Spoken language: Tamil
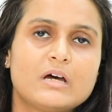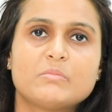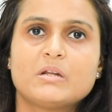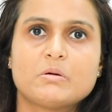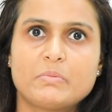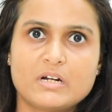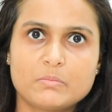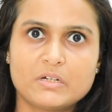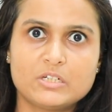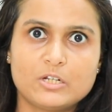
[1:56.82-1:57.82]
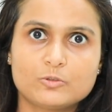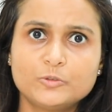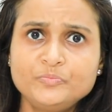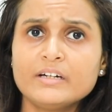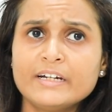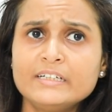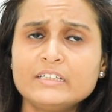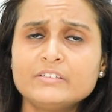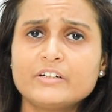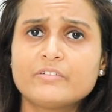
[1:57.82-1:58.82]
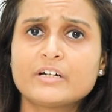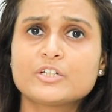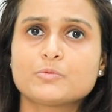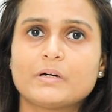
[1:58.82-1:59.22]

இல்லாமல் நம்ம பண்ணுற மாதிரி இருக்கும் ரெண்டாவது அட்வான்டேஜ்